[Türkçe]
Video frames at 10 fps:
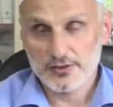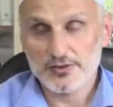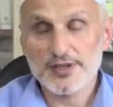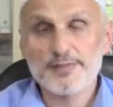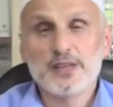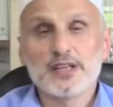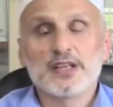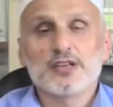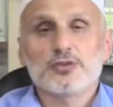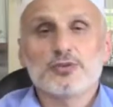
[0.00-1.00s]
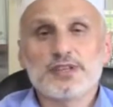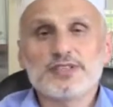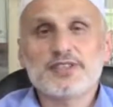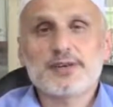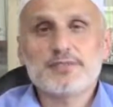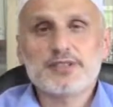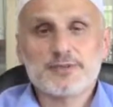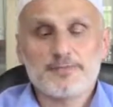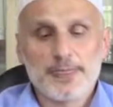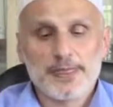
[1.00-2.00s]
göre dolayısıyla
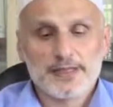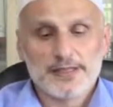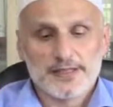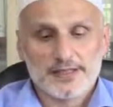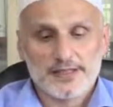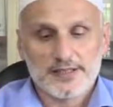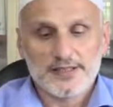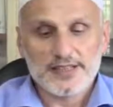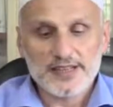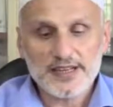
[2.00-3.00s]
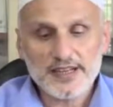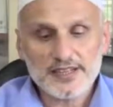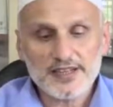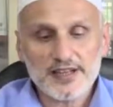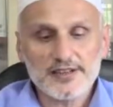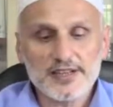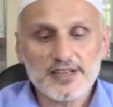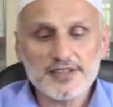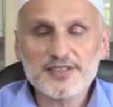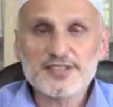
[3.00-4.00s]
biz ne kadar
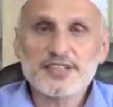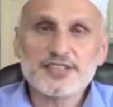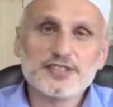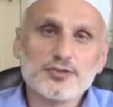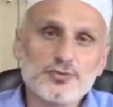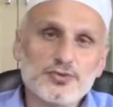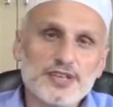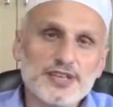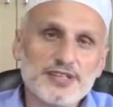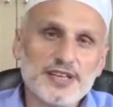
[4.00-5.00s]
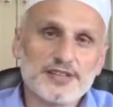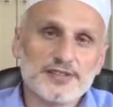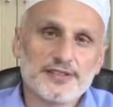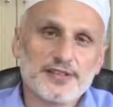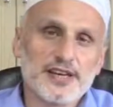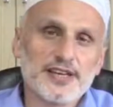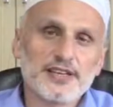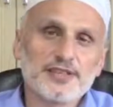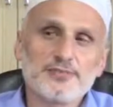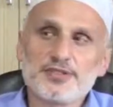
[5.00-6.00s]
Allah'ın rızası üzerinden
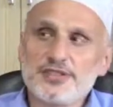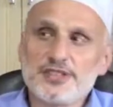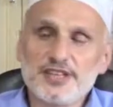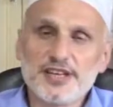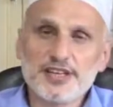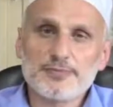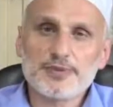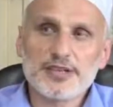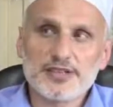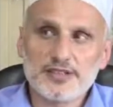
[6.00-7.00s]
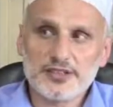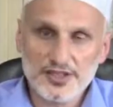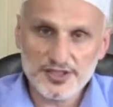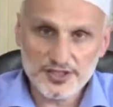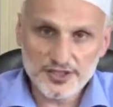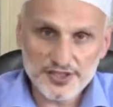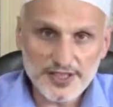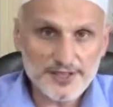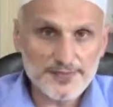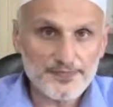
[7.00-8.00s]
hayatımızı dizayn etmeye
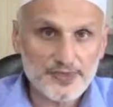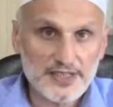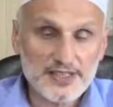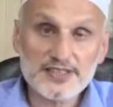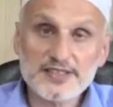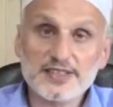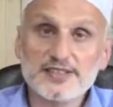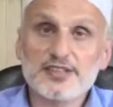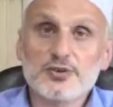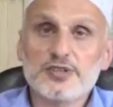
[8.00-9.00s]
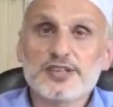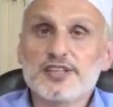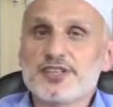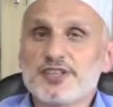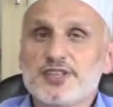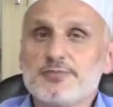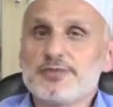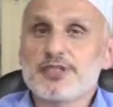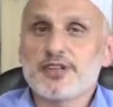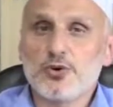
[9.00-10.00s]
çalışırsak insanlarla olan
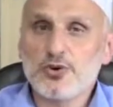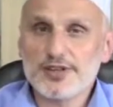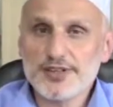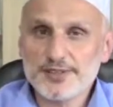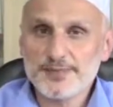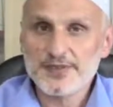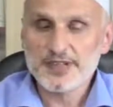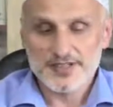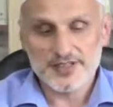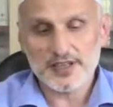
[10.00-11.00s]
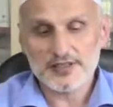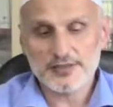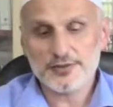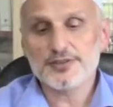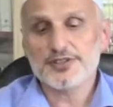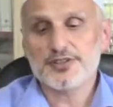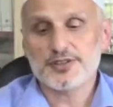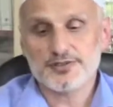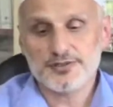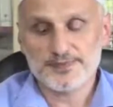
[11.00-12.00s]
ilişkilerimiz de o kadar sağlıklı
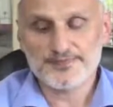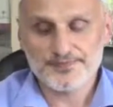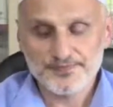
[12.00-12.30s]
olacaktır.